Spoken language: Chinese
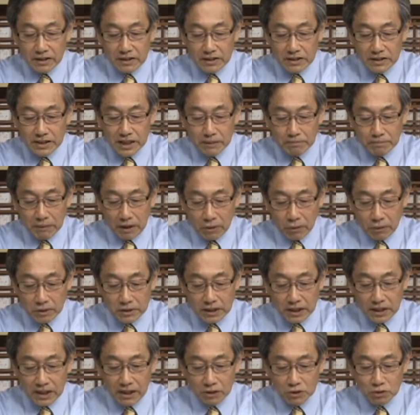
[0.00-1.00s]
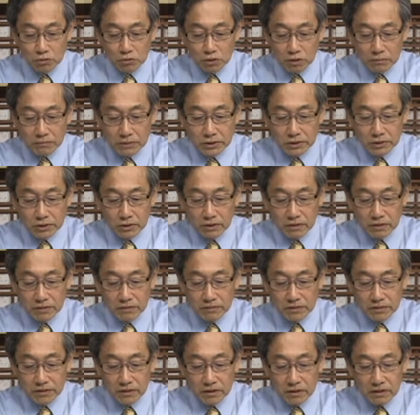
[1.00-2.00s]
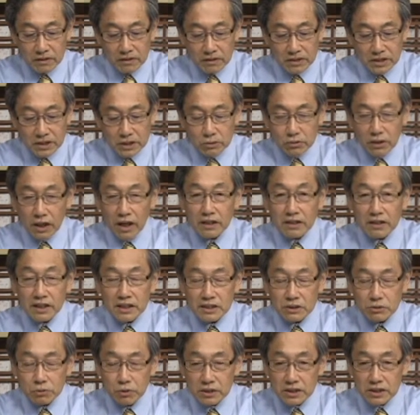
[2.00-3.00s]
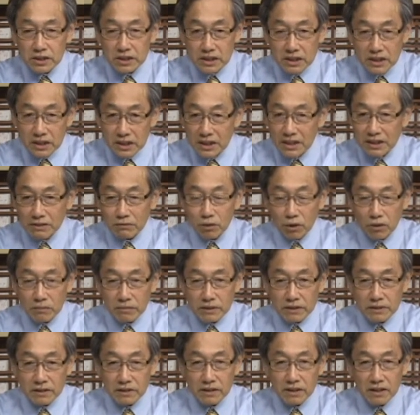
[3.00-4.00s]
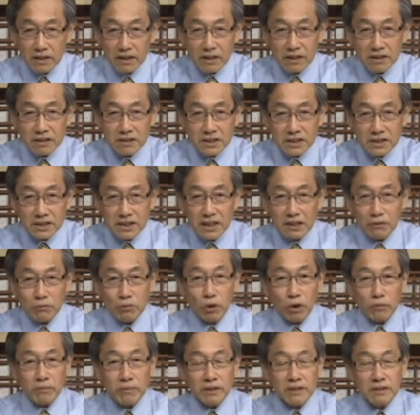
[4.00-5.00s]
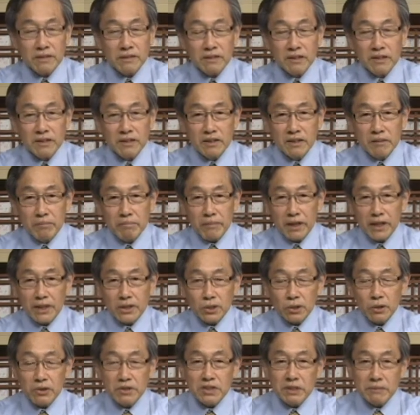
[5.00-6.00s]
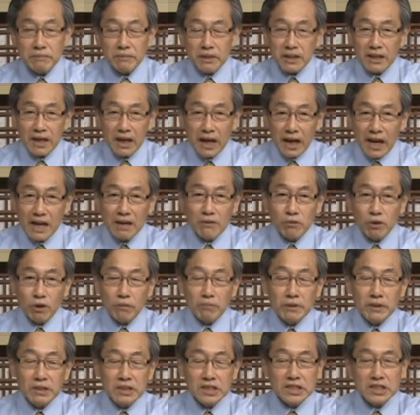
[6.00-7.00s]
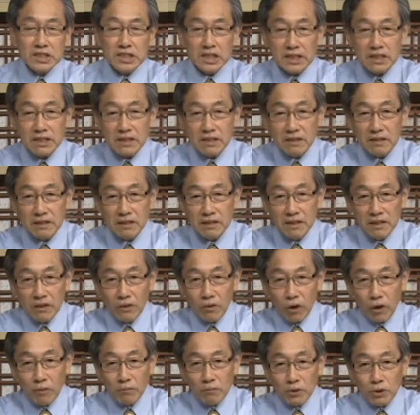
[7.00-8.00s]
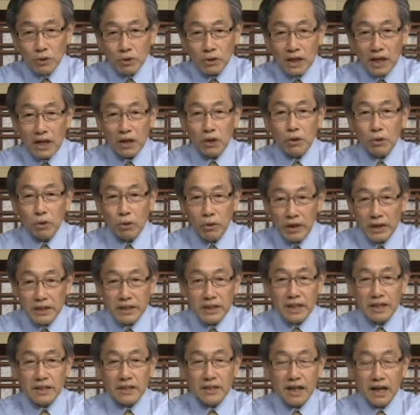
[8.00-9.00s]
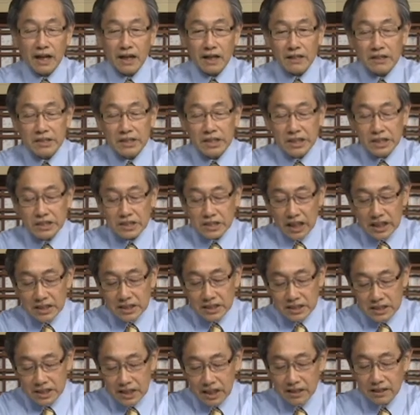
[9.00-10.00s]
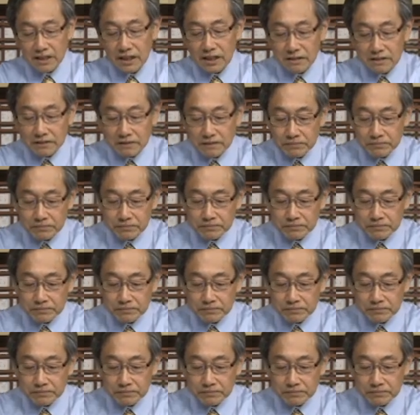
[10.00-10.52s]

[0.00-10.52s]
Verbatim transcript: 像保罗这样告诉我们说，基督的爱会激励我们，激励我们面对这么一个爱我们的神，我们如何来回应他才是恰当。